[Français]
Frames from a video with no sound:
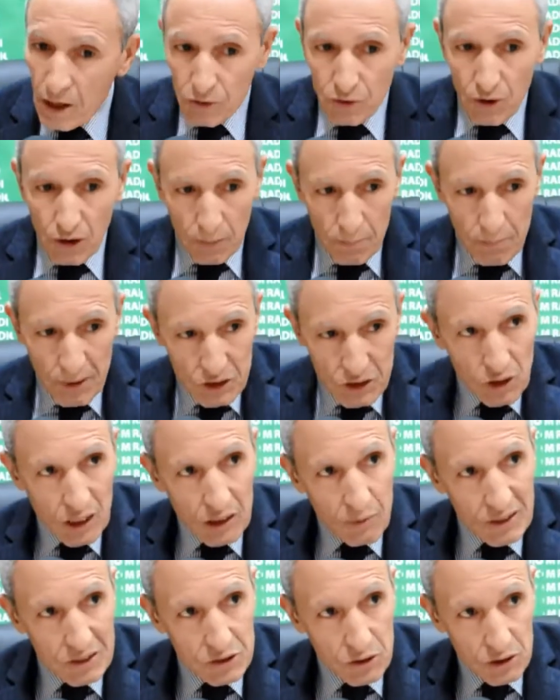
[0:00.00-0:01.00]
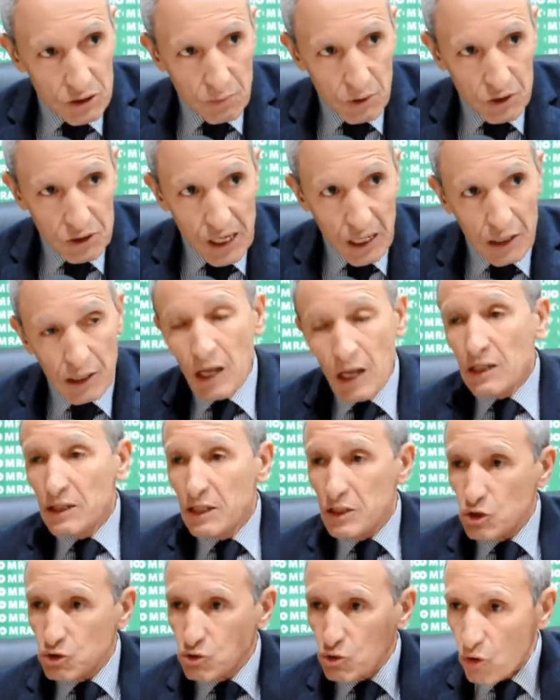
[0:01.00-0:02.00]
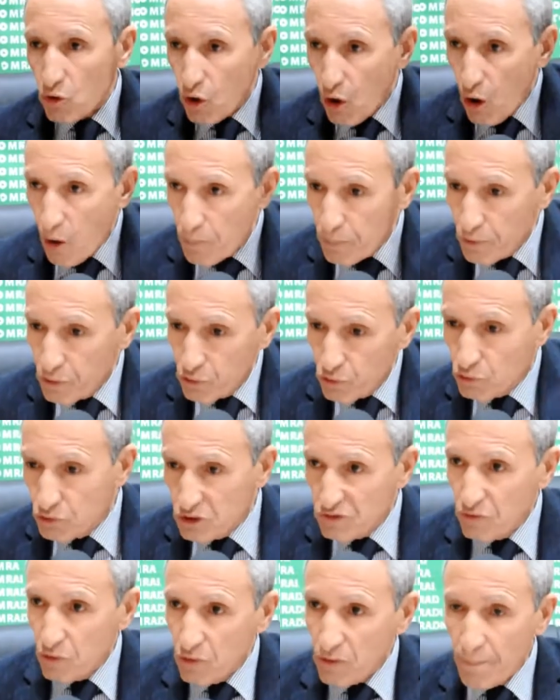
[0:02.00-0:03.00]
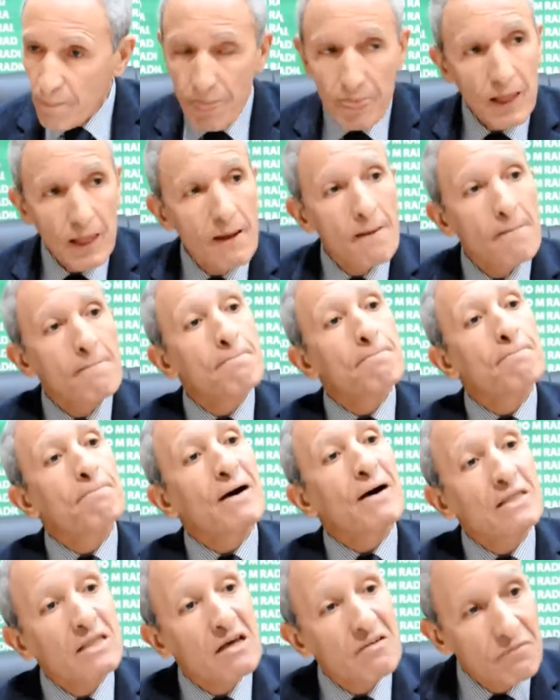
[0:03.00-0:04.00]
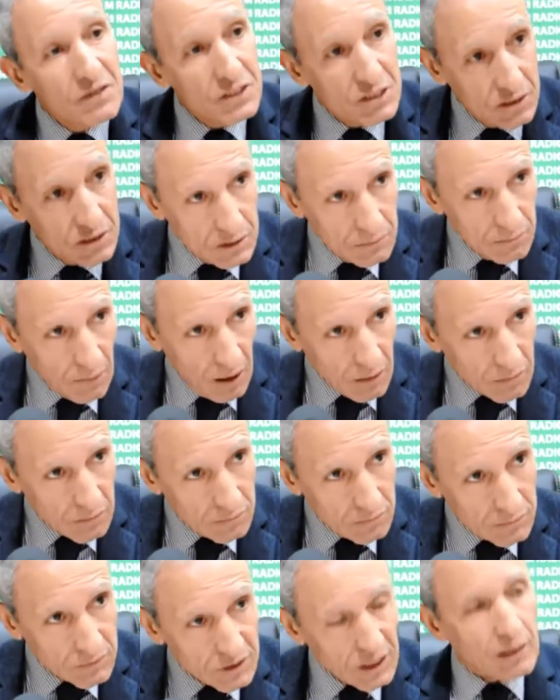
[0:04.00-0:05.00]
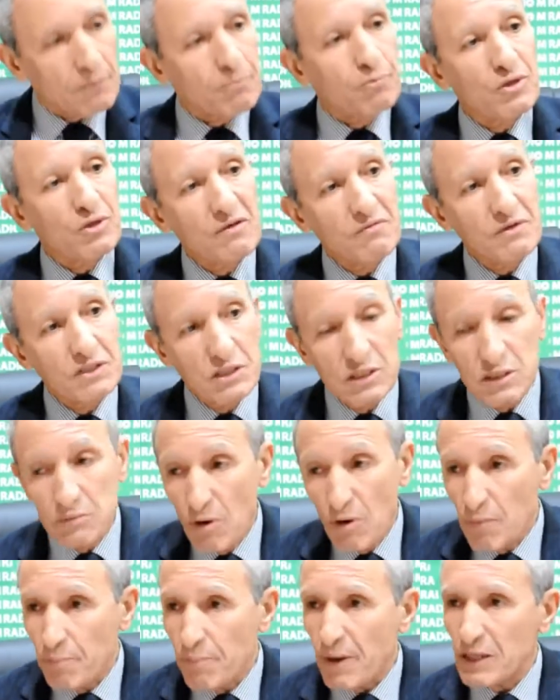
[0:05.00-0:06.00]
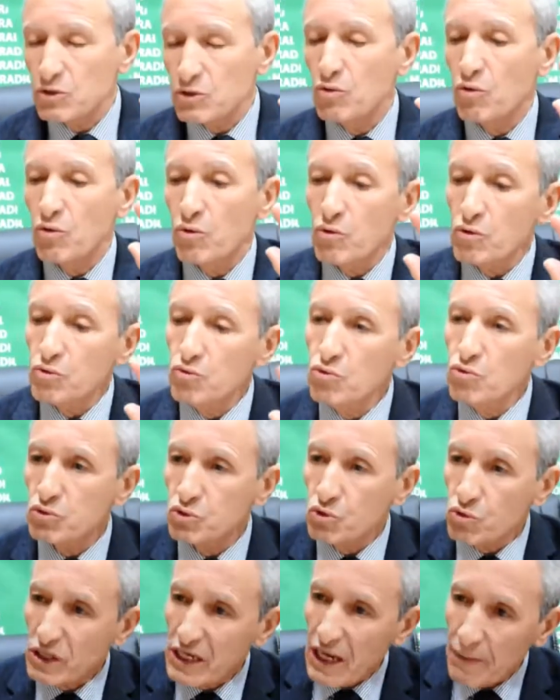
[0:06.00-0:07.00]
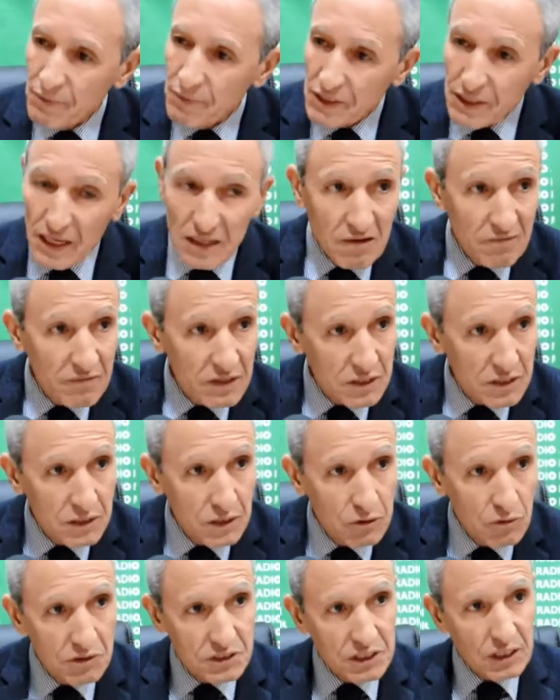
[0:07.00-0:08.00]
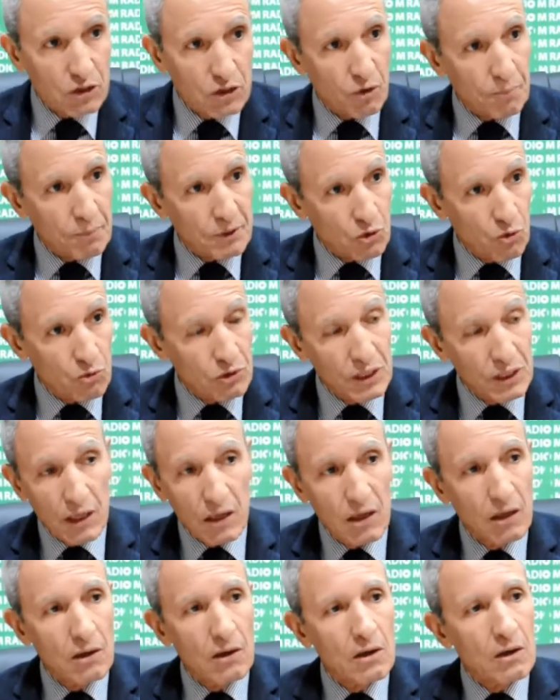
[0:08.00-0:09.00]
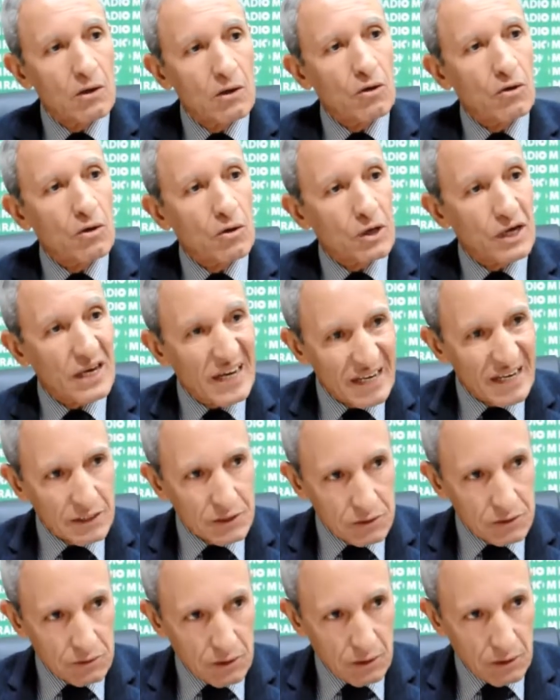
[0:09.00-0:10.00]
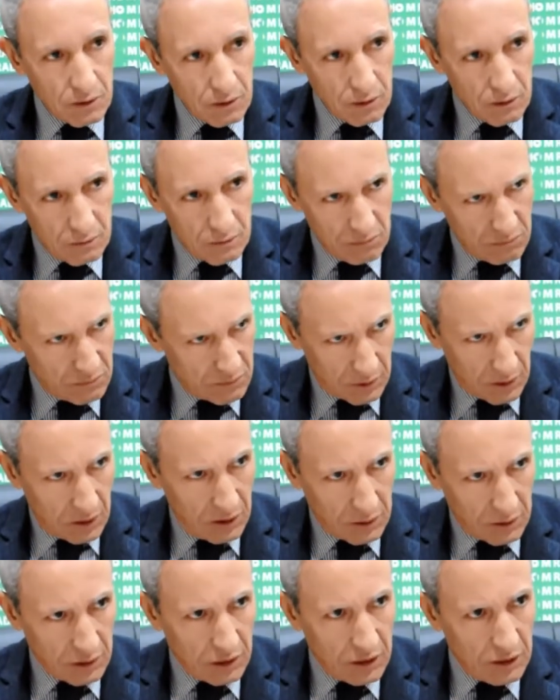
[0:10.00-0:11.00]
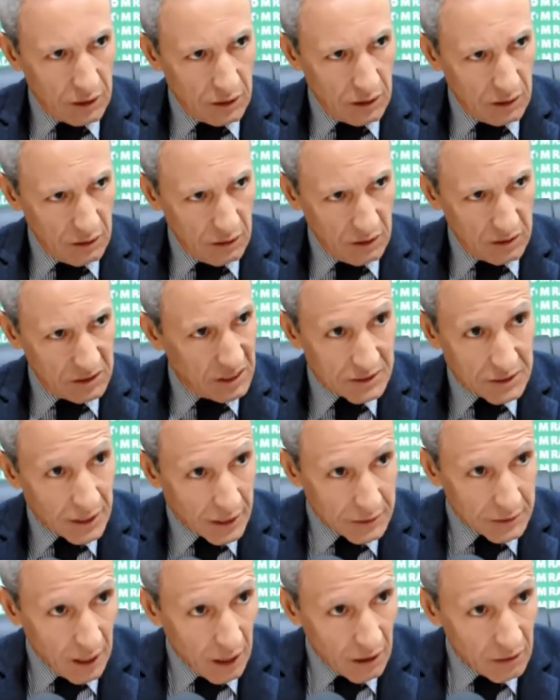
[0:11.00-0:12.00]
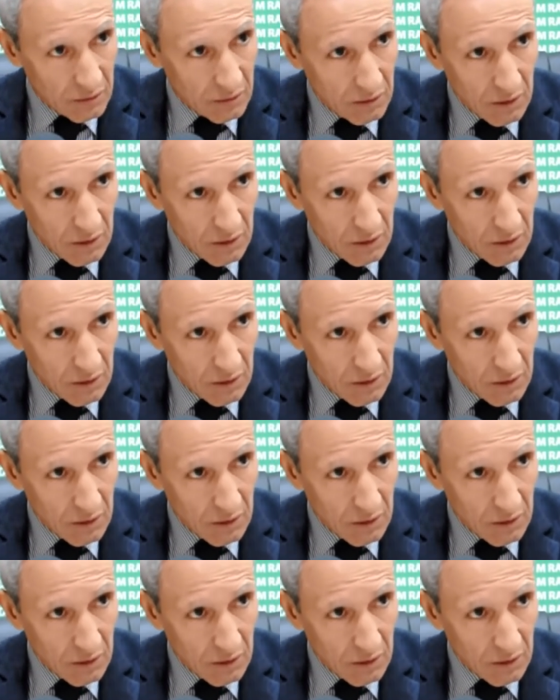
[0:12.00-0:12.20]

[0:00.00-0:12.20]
Donc, baisse de la croissance mondiale, les stocks au plus haut niveau, pas d'investissement, très peu d'investissement parce que le retour sur capital investi dans le secteur pétrolier euh, reste euh, très, très incertain.